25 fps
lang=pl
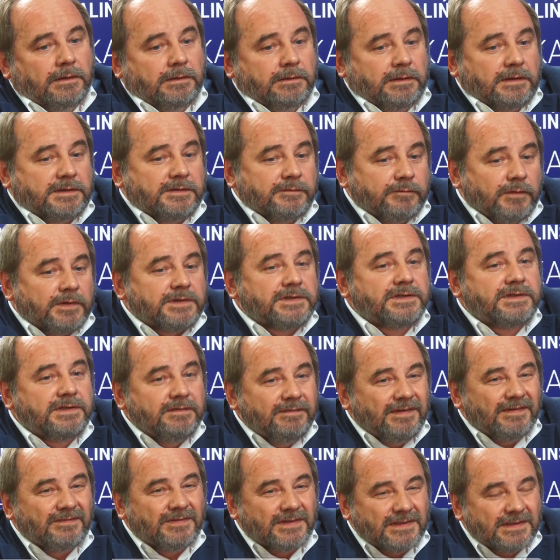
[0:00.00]
Znaczy
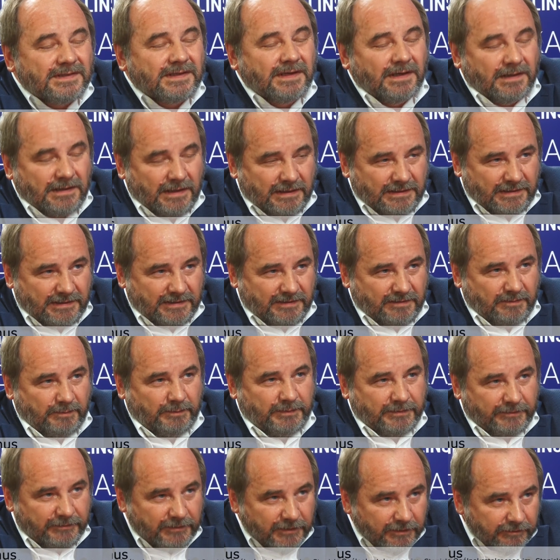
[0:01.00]
właściwie wszystkie klasy są
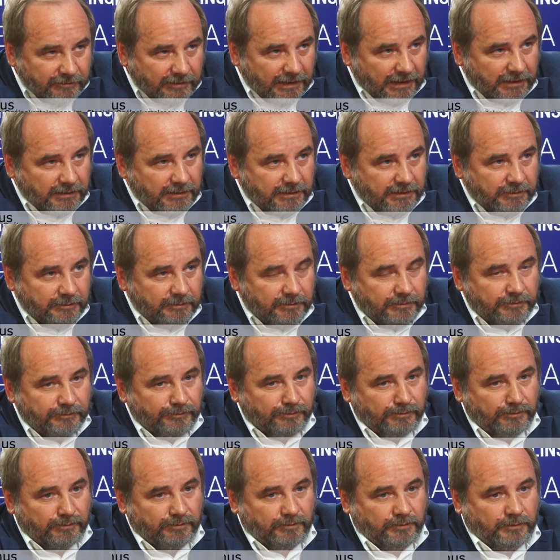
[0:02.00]
profilowane.
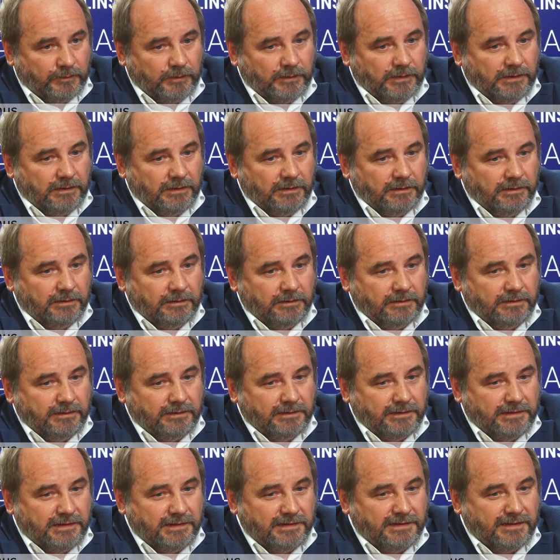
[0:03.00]
Mm,
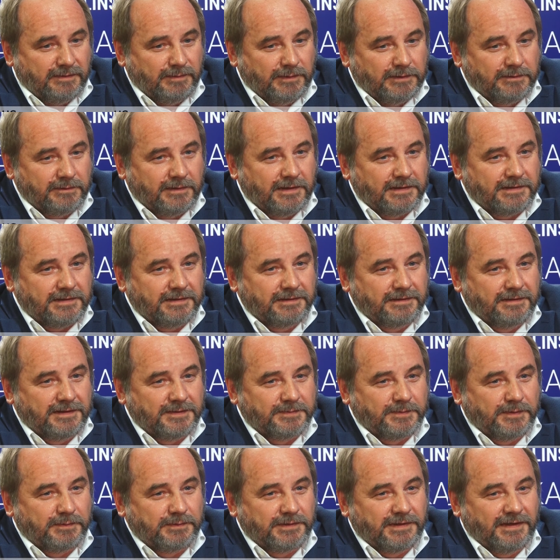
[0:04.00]
y, system edukacyjny
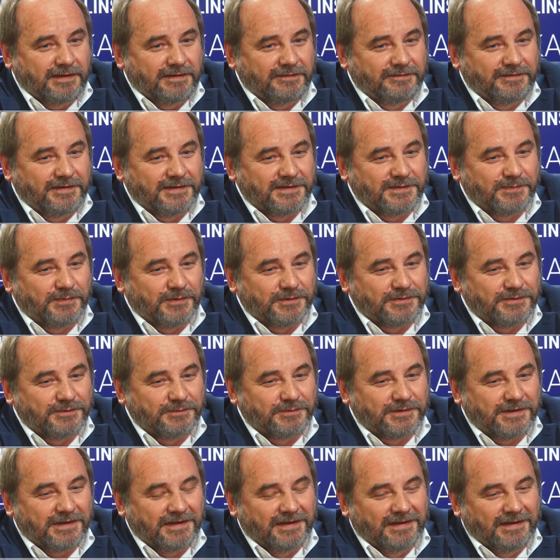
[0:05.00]
jest pomyślany w ten sposób,
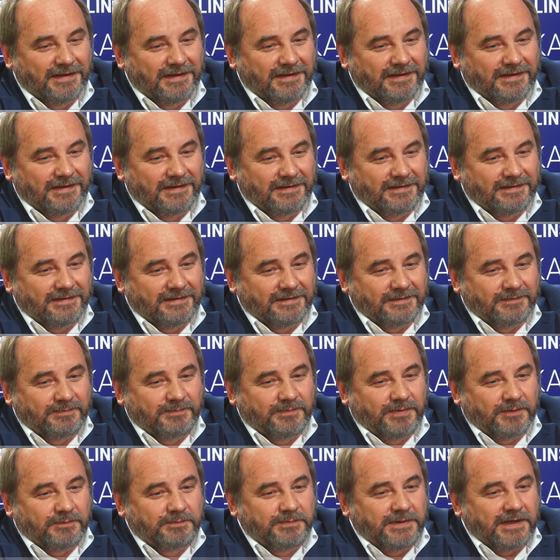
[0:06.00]
że
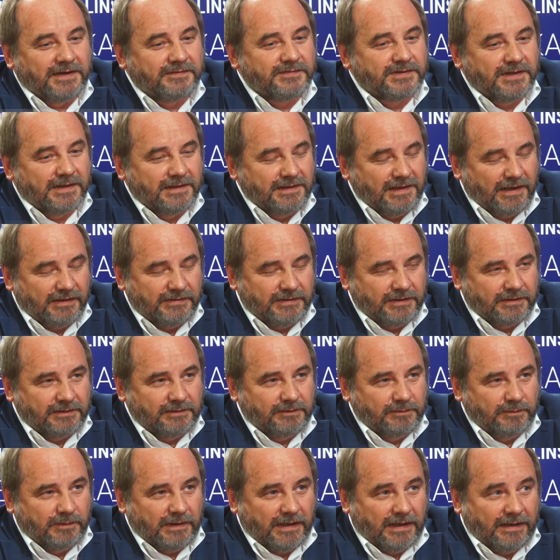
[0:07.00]
po pierwszej klasie,
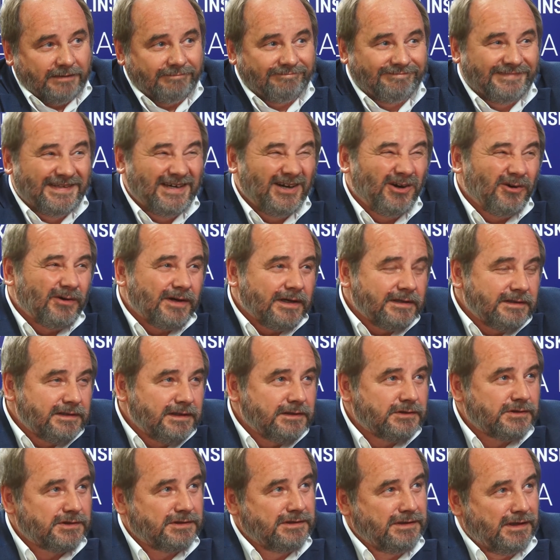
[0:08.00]
która
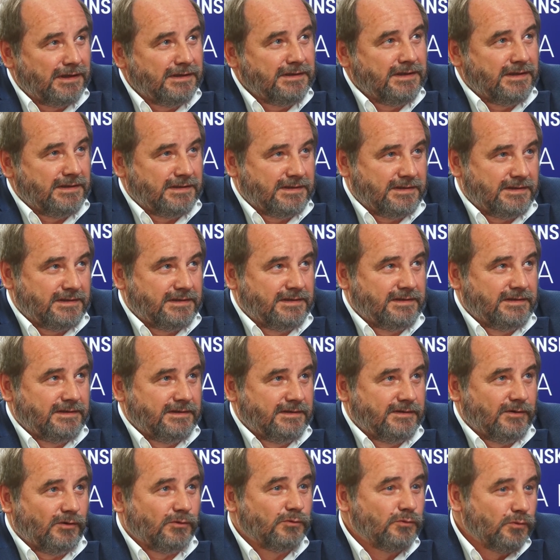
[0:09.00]
teoretycznie jest
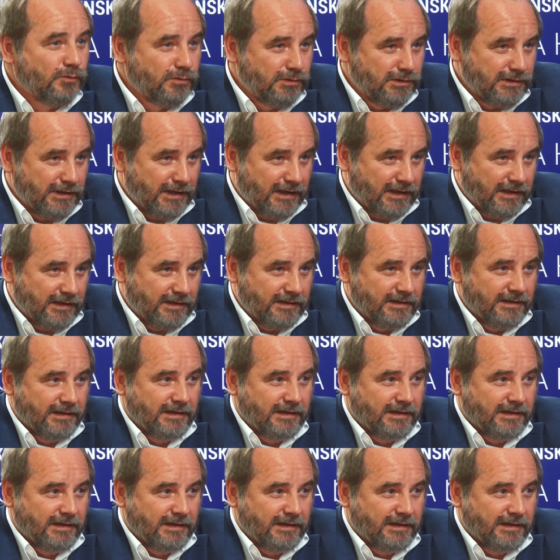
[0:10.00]
y, ogólna,